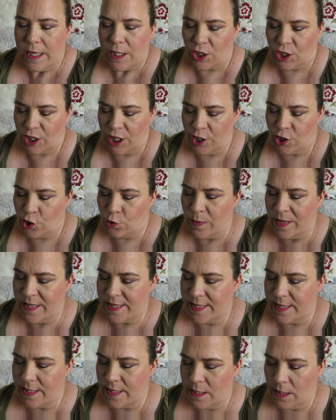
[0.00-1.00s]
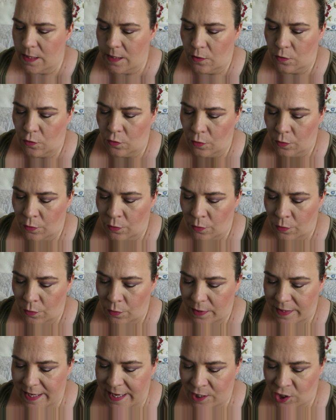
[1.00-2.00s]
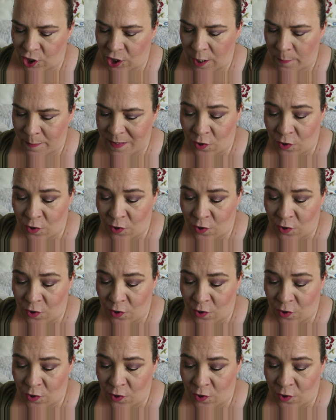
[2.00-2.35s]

J'ai choisi d'acheter,